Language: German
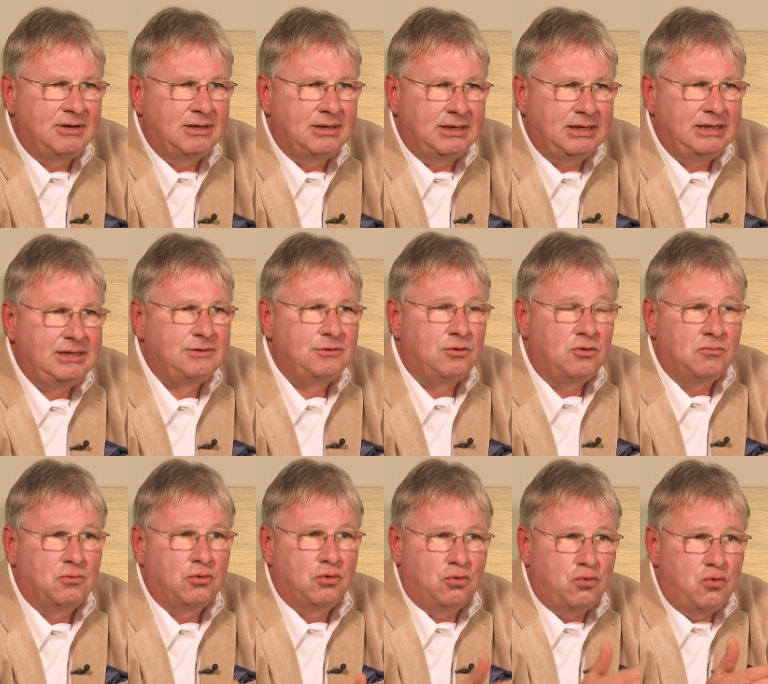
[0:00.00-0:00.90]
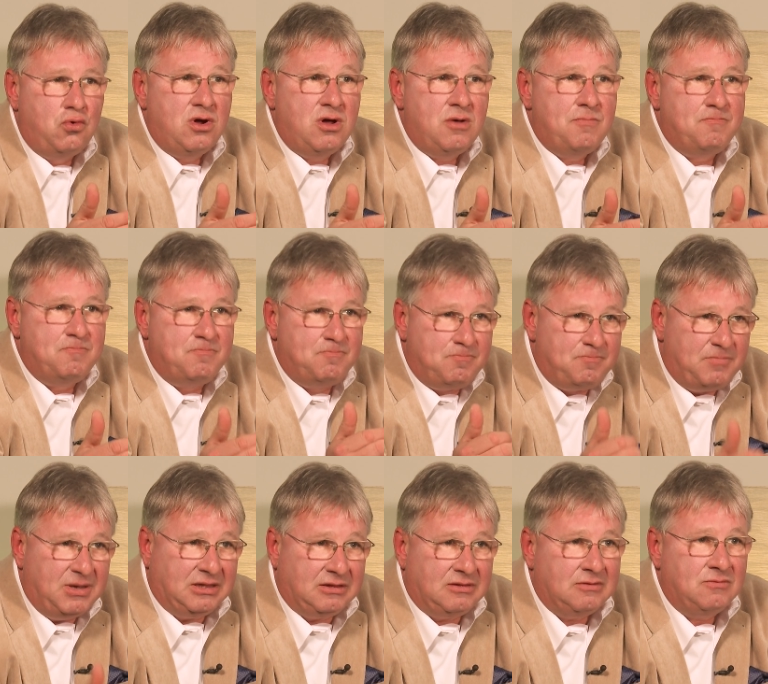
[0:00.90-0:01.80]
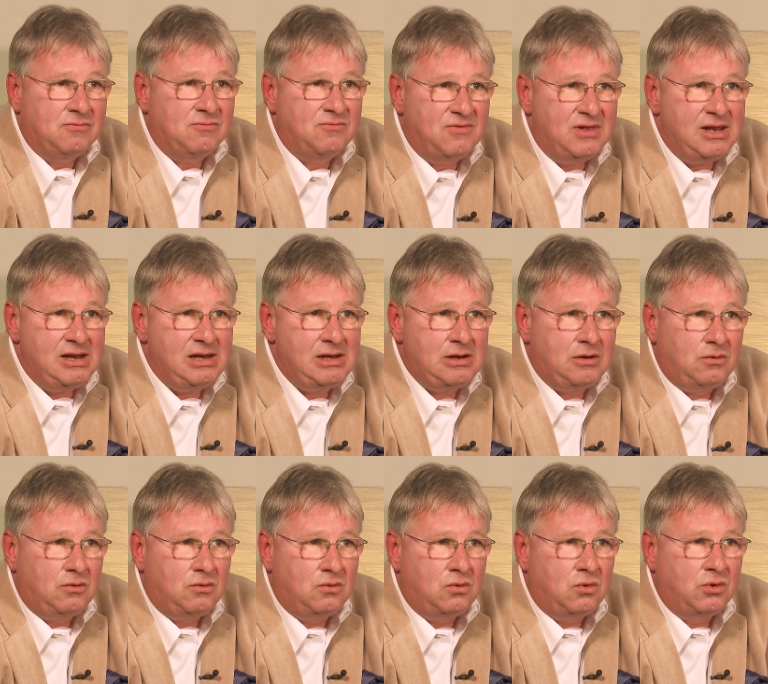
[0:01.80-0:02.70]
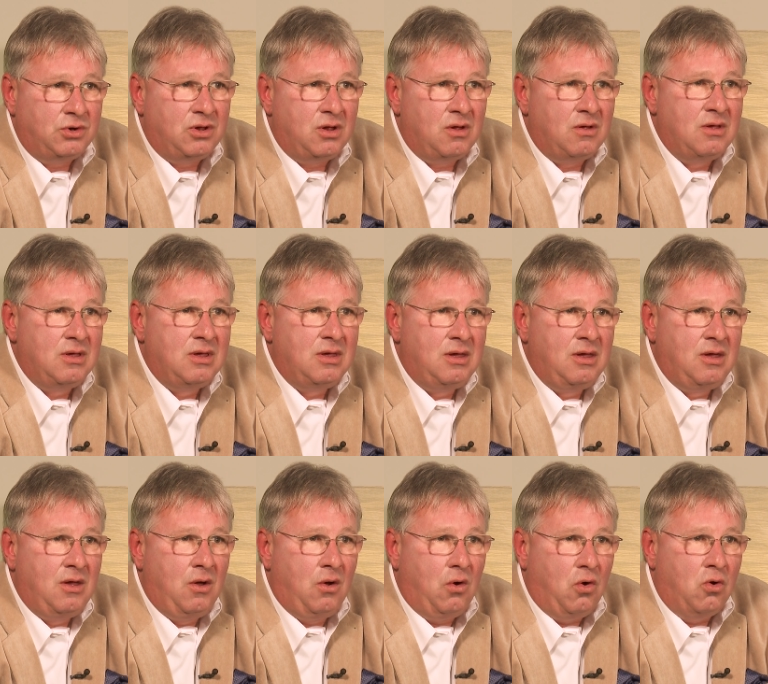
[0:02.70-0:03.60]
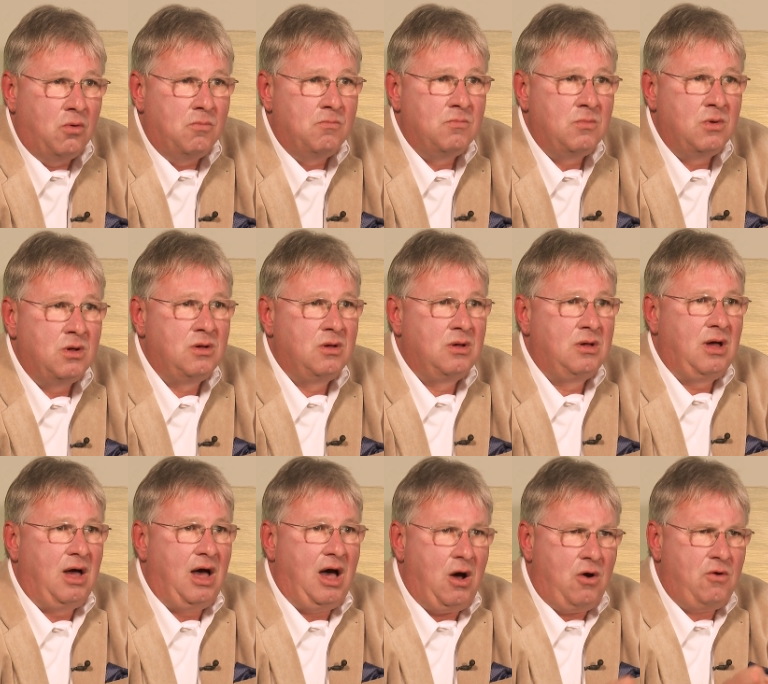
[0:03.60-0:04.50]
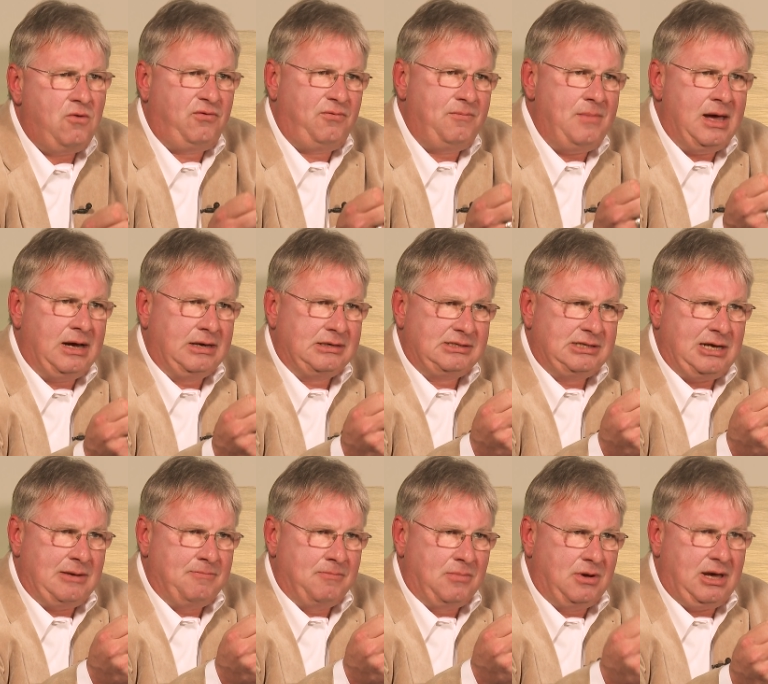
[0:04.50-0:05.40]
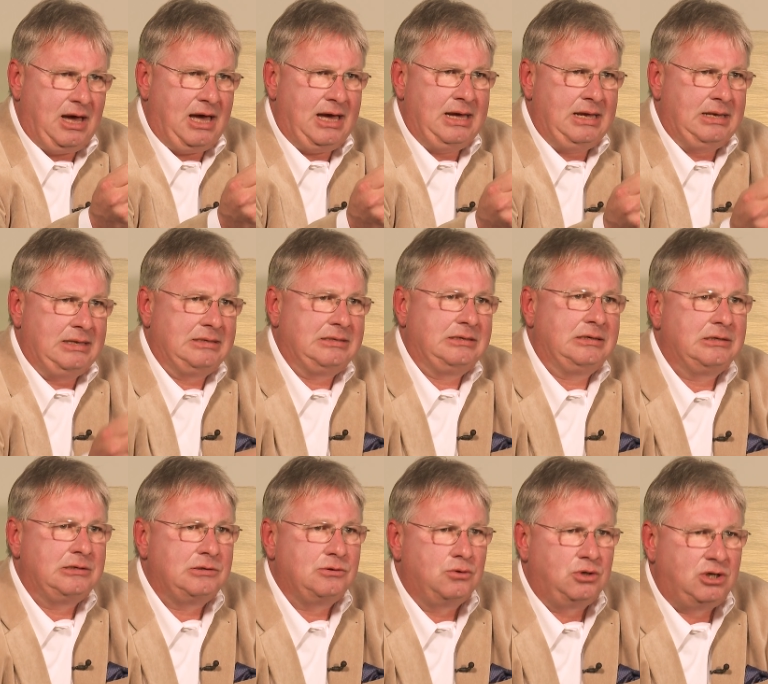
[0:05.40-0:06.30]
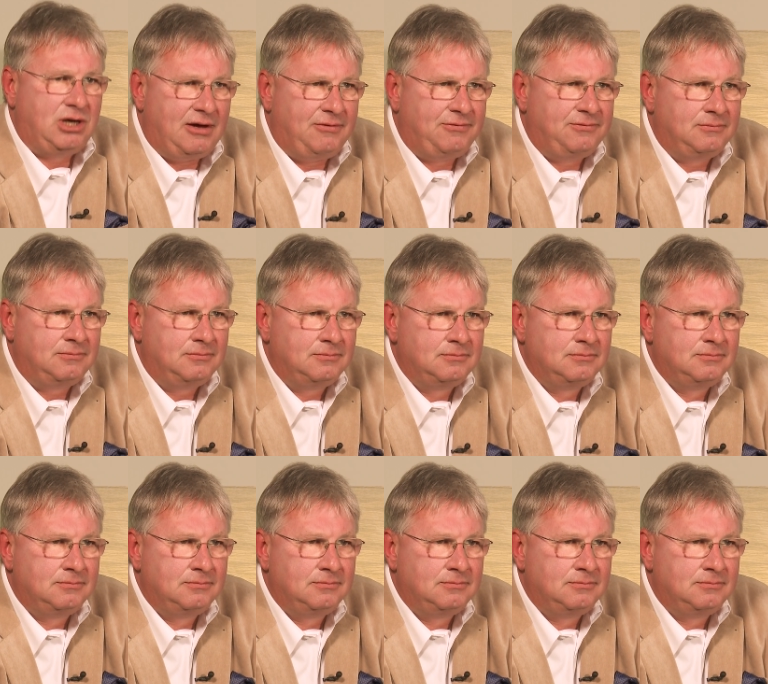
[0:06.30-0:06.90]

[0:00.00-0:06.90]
wenn der Richter um Ruhe bitten will oder um Aufmerksamkeit zu schaffen.